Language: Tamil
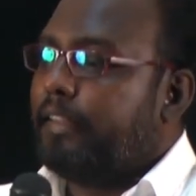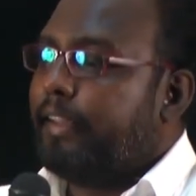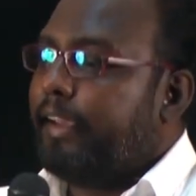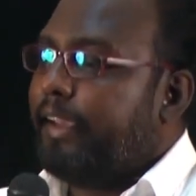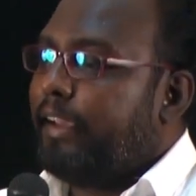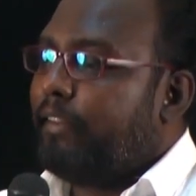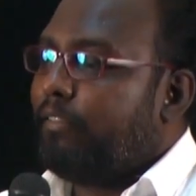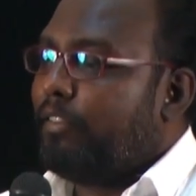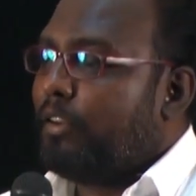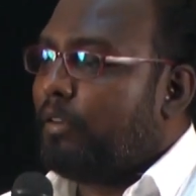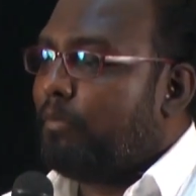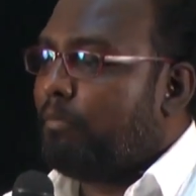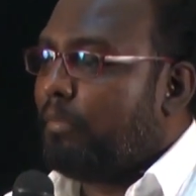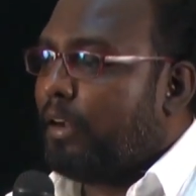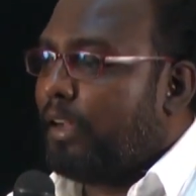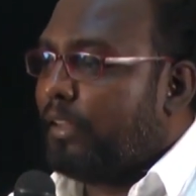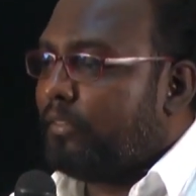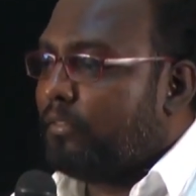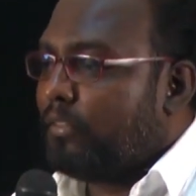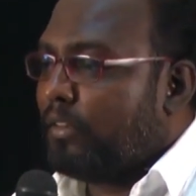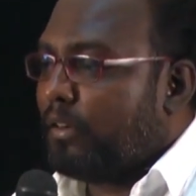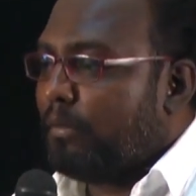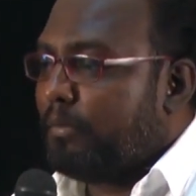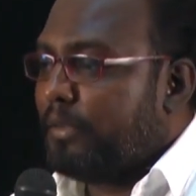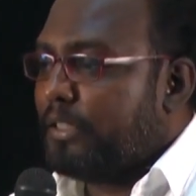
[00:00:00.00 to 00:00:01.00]
தேவன்
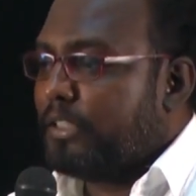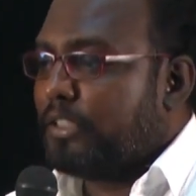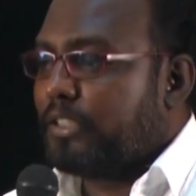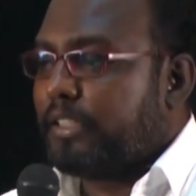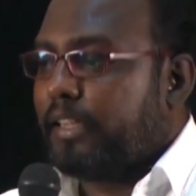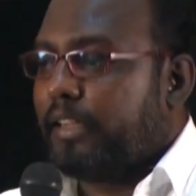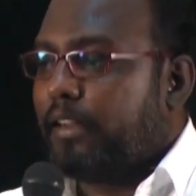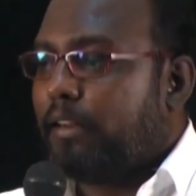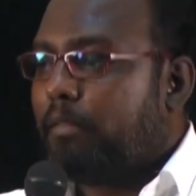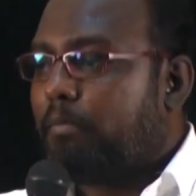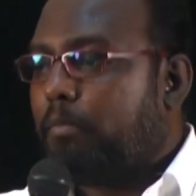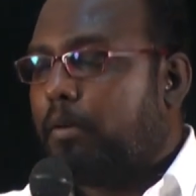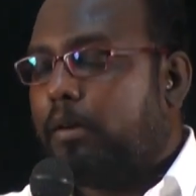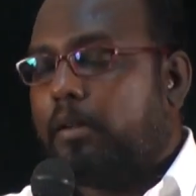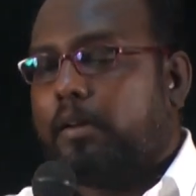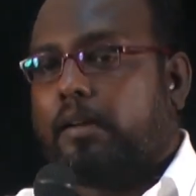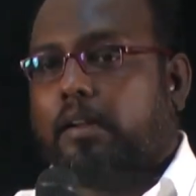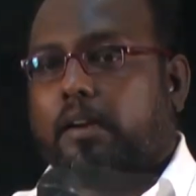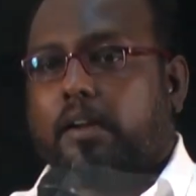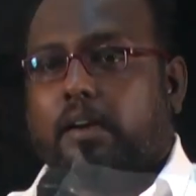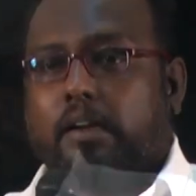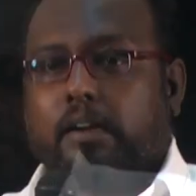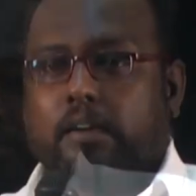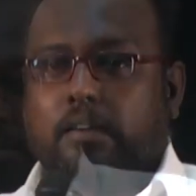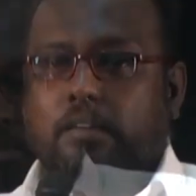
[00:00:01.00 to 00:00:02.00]
மாத்திரமே
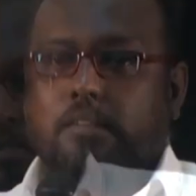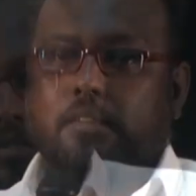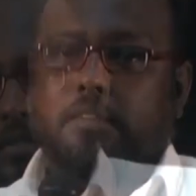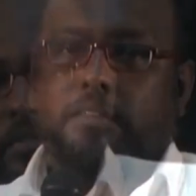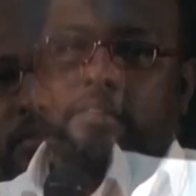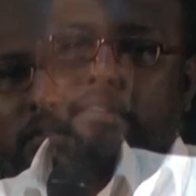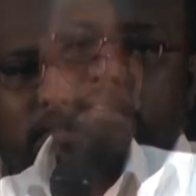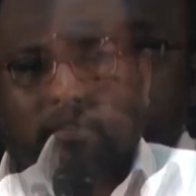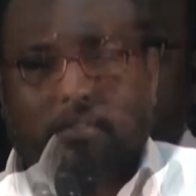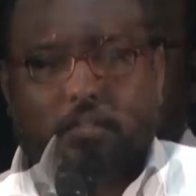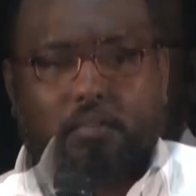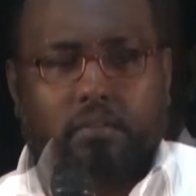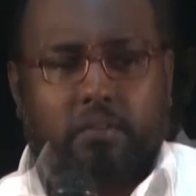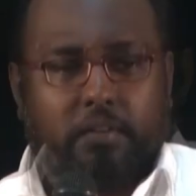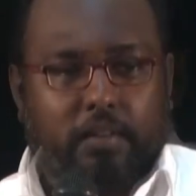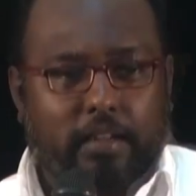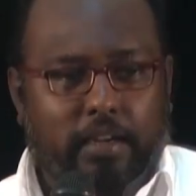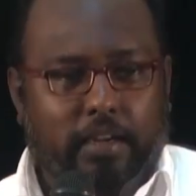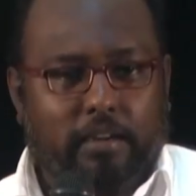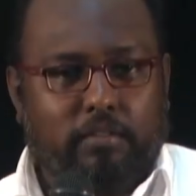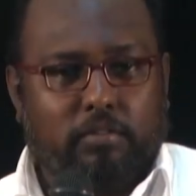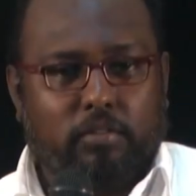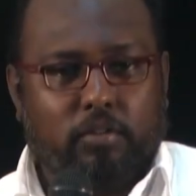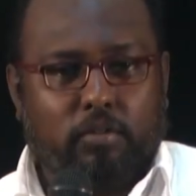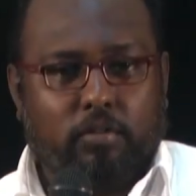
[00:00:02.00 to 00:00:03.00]
செயல்படுகிறார்
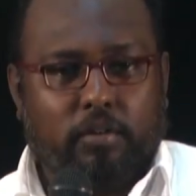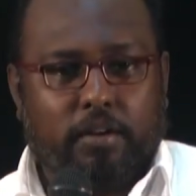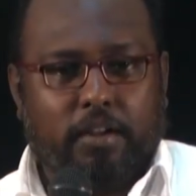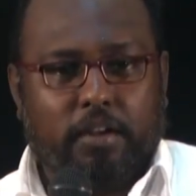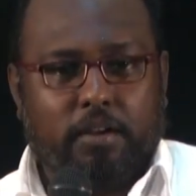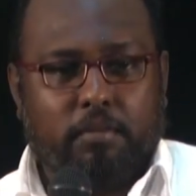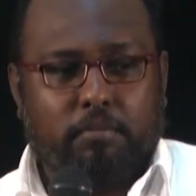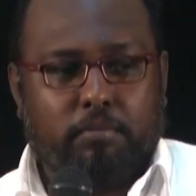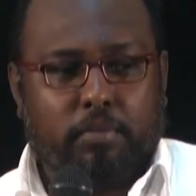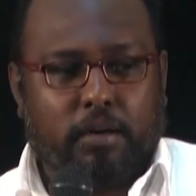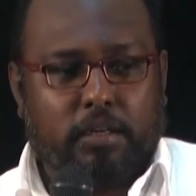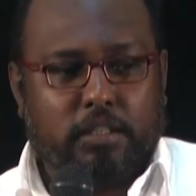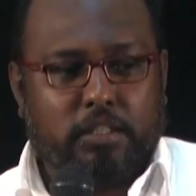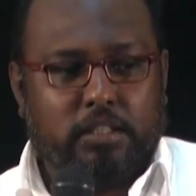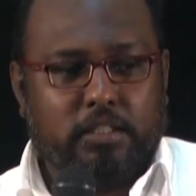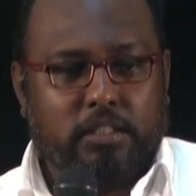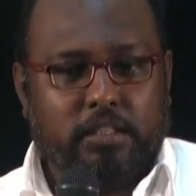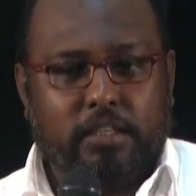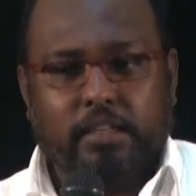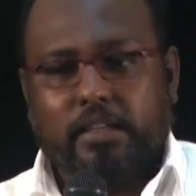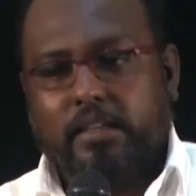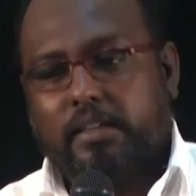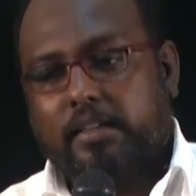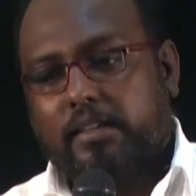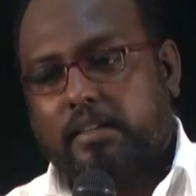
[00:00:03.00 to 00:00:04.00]
தேவனுடைய
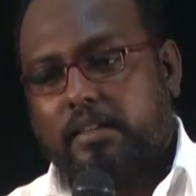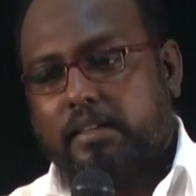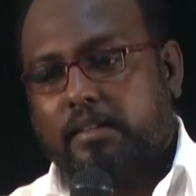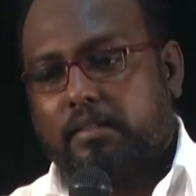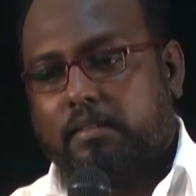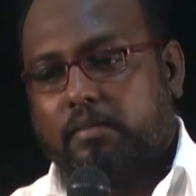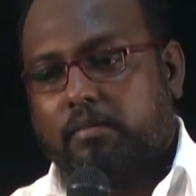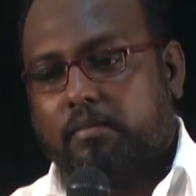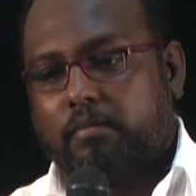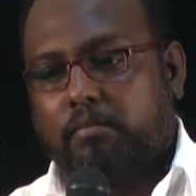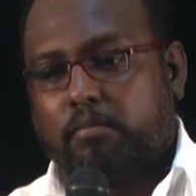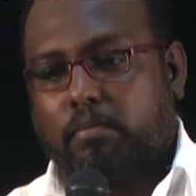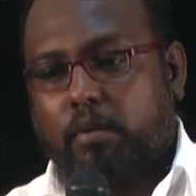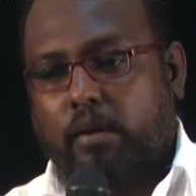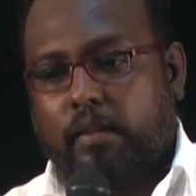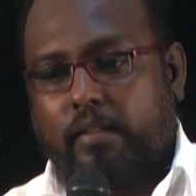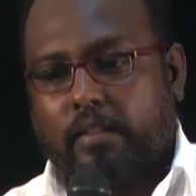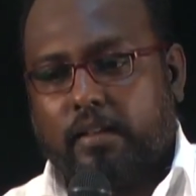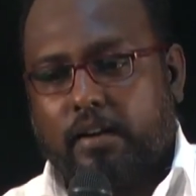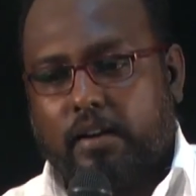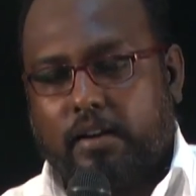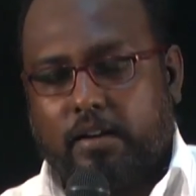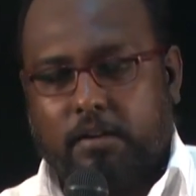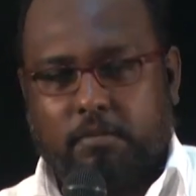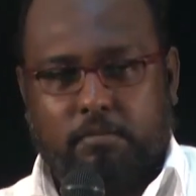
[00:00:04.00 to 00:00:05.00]
பங்கு
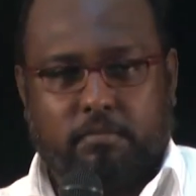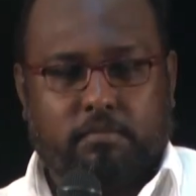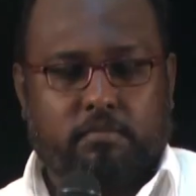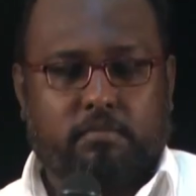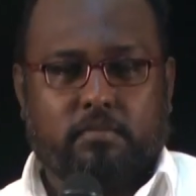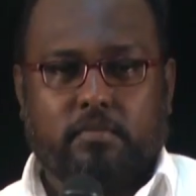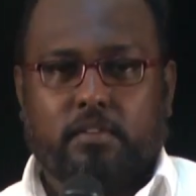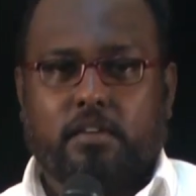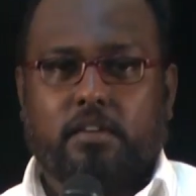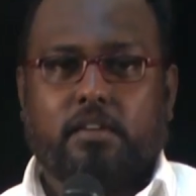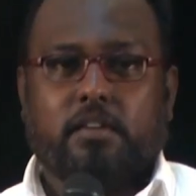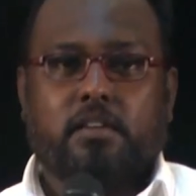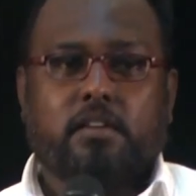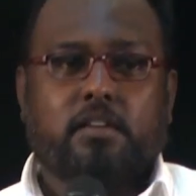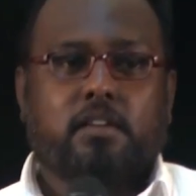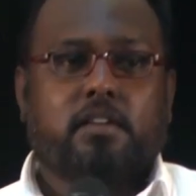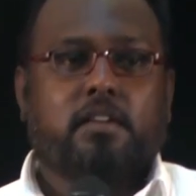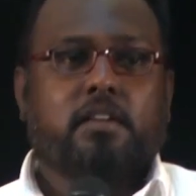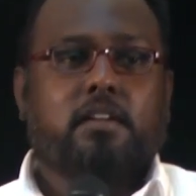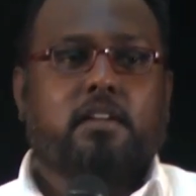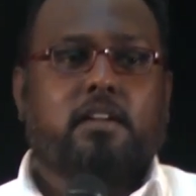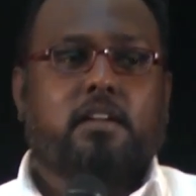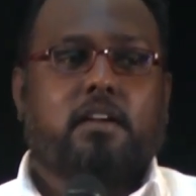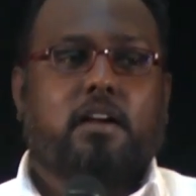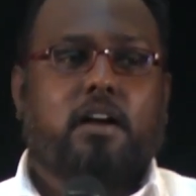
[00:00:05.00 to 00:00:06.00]
பிரதானம்
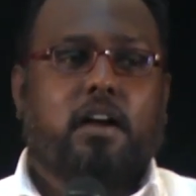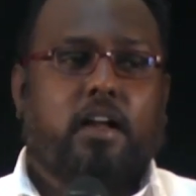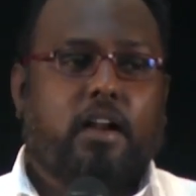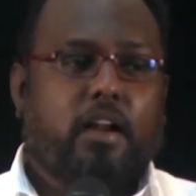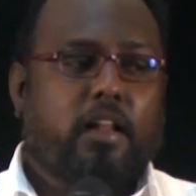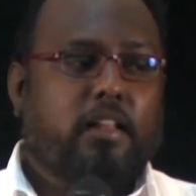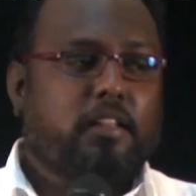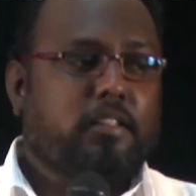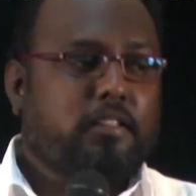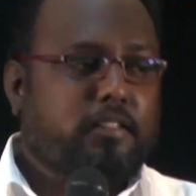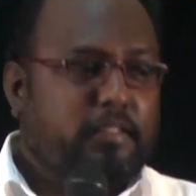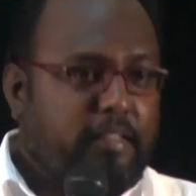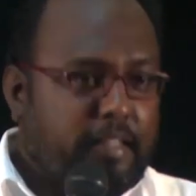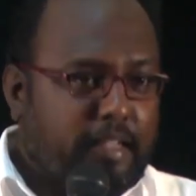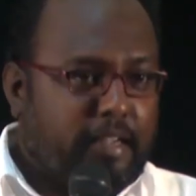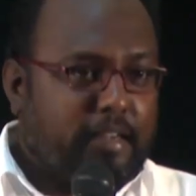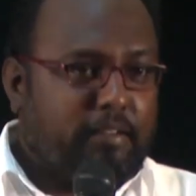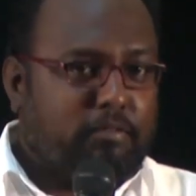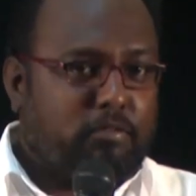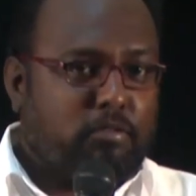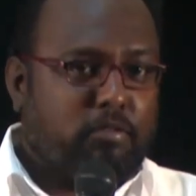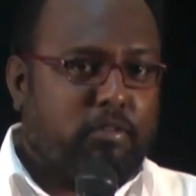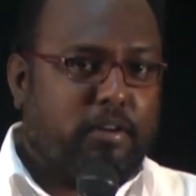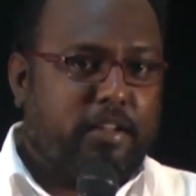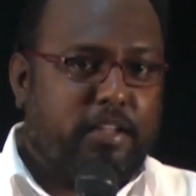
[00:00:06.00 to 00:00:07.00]
அல்லது
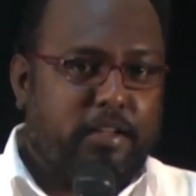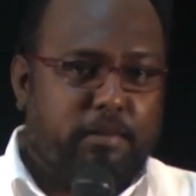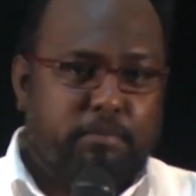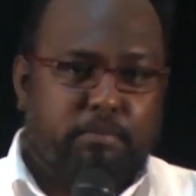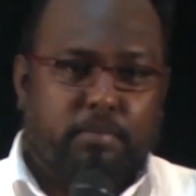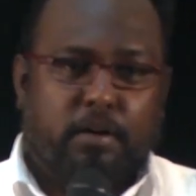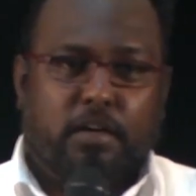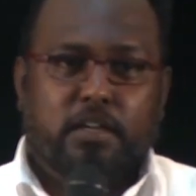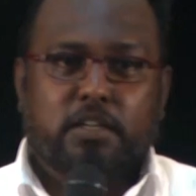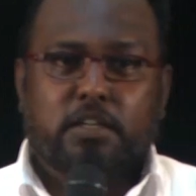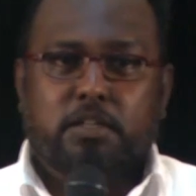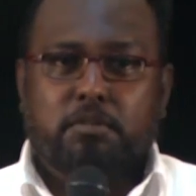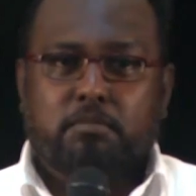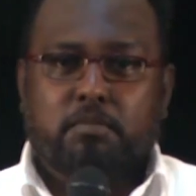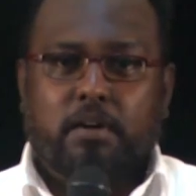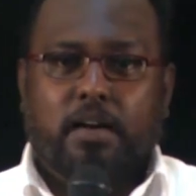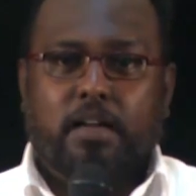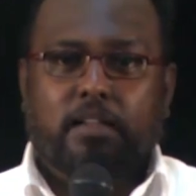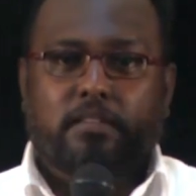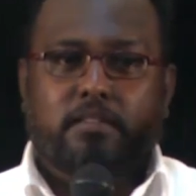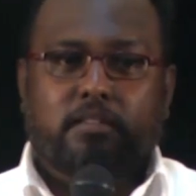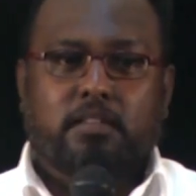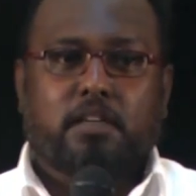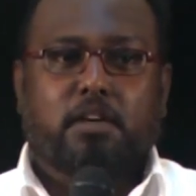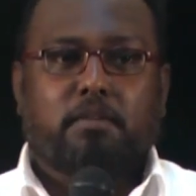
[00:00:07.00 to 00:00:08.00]
தேவனுடைய பங்கு
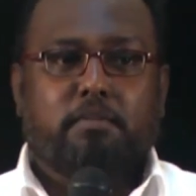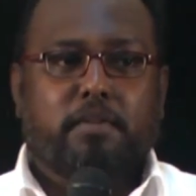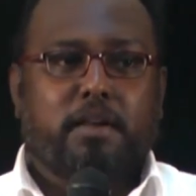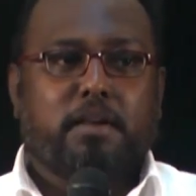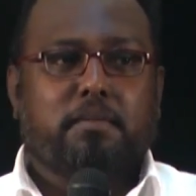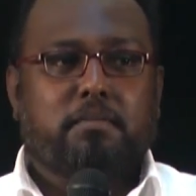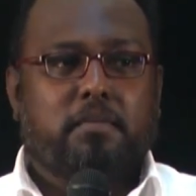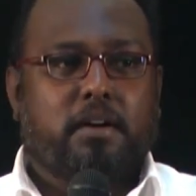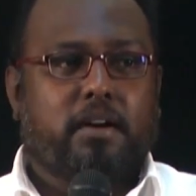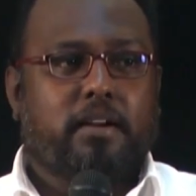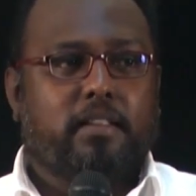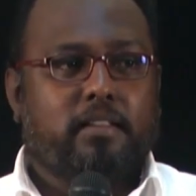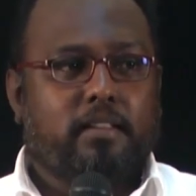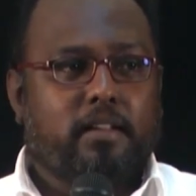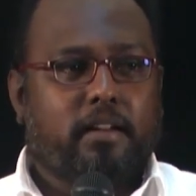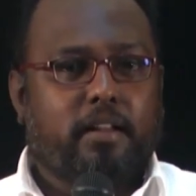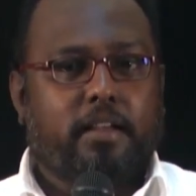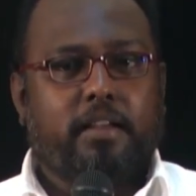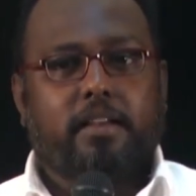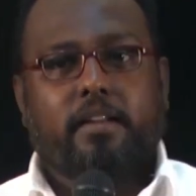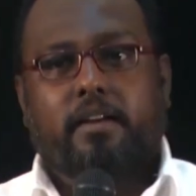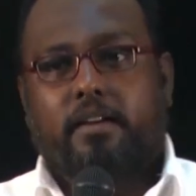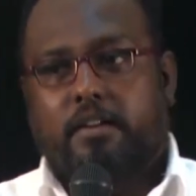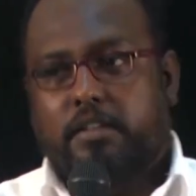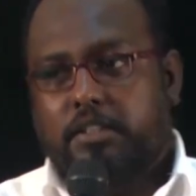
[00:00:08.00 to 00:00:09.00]
மாத்திரமே
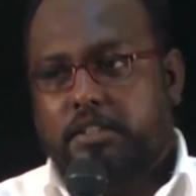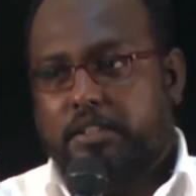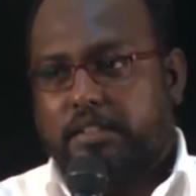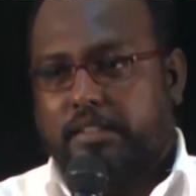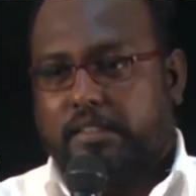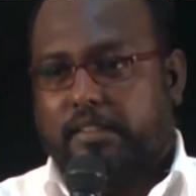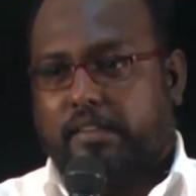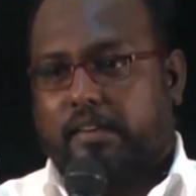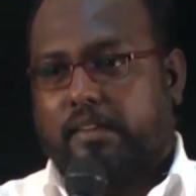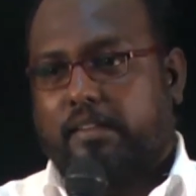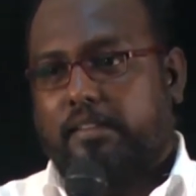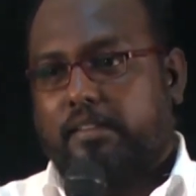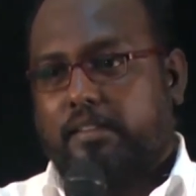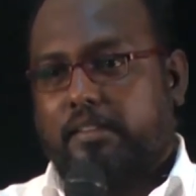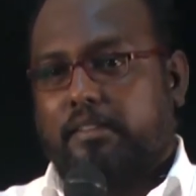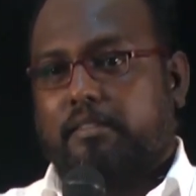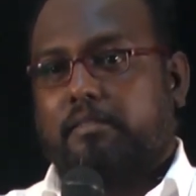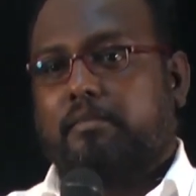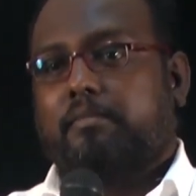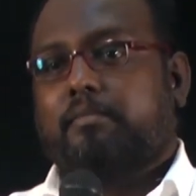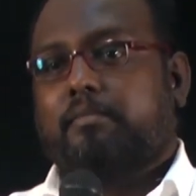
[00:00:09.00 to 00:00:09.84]
மனிதனை ரட்சிக்கிறது